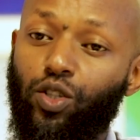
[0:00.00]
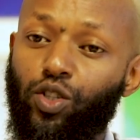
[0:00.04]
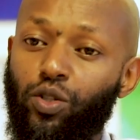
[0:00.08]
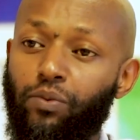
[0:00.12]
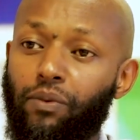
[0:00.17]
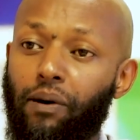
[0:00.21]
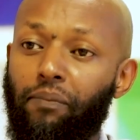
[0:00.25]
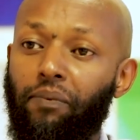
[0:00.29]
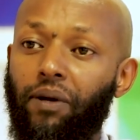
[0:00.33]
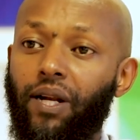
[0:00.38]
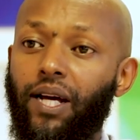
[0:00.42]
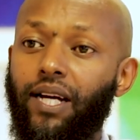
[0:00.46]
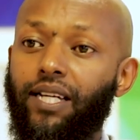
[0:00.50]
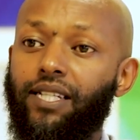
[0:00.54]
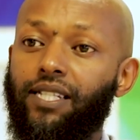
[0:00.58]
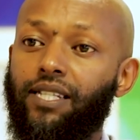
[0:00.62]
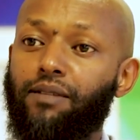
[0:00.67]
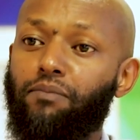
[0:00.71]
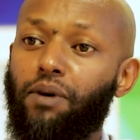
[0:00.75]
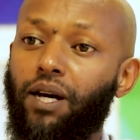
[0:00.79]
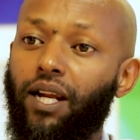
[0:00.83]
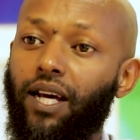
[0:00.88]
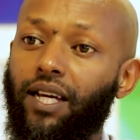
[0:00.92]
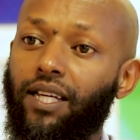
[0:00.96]
Je m'appelle
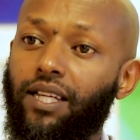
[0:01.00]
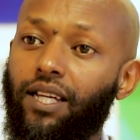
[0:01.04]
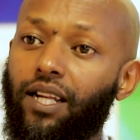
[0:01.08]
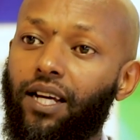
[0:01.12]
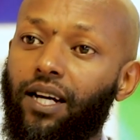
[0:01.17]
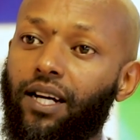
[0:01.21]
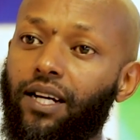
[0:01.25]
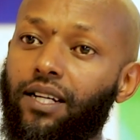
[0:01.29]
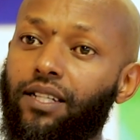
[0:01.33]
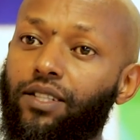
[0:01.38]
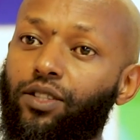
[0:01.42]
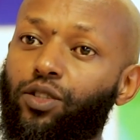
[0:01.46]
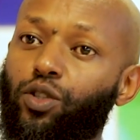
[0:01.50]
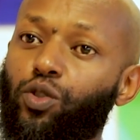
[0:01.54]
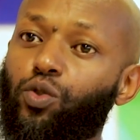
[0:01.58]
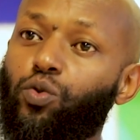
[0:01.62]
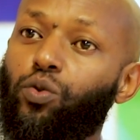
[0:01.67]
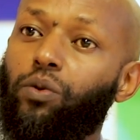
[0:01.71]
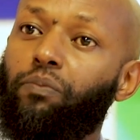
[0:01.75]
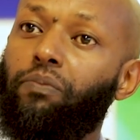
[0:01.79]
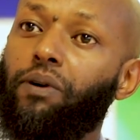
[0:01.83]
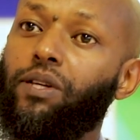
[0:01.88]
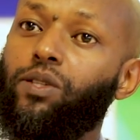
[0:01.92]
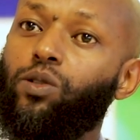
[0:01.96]
Hakizima Aguilin, je
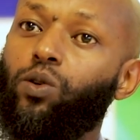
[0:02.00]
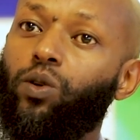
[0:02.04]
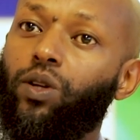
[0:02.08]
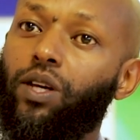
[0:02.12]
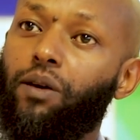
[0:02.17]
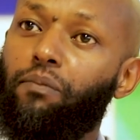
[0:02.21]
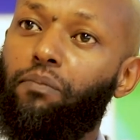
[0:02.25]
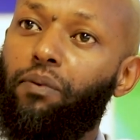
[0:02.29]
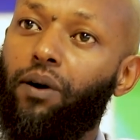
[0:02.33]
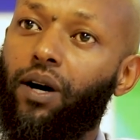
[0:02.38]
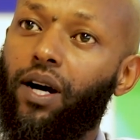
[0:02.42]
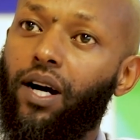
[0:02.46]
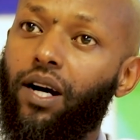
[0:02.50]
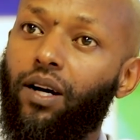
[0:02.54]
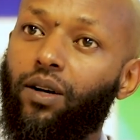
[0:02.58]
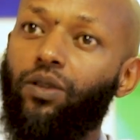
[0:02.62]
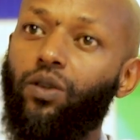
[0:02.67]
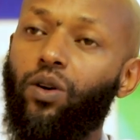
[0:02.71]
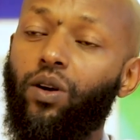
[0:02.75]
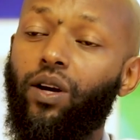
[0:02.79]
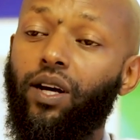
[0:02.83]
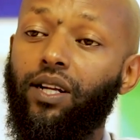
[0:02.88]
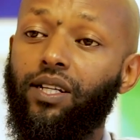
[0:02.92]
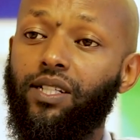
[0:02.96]
suis passionné par
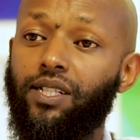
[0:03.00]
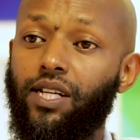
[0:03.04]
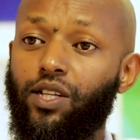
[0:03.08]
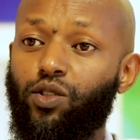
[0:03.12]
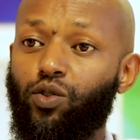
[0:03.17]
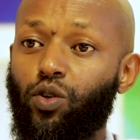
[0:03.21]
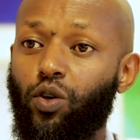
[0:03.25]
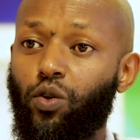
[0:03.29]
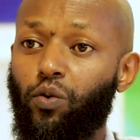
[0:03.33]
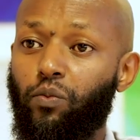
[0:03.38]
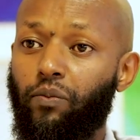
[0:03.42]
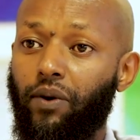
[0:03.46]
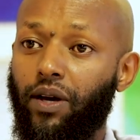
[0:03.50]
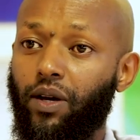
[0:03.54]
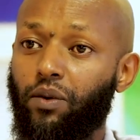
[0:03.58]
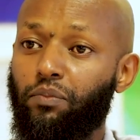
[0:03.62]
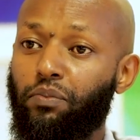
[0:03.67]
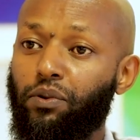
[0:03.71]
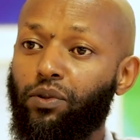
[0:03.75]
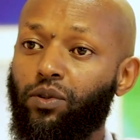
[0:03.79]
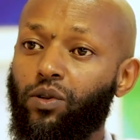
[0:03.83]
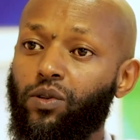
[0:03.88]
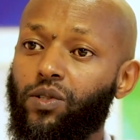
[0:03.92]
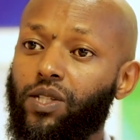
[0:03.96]
l'organisation humaine
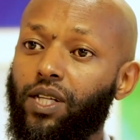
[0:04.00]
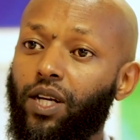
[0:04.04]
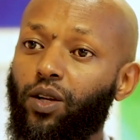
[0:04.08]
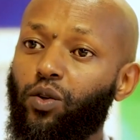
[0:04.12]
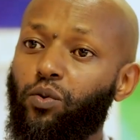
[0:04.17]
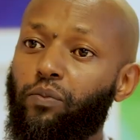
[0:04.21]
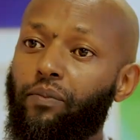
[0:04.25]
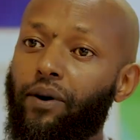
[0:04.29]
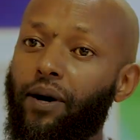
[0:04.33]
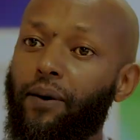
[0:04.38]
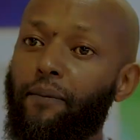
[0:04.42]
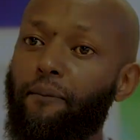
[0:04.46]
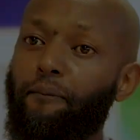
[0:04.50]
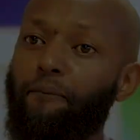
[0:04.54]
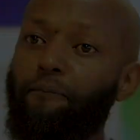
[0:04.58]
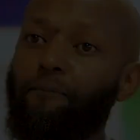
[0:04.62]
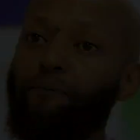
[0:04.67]
et potentiel humain.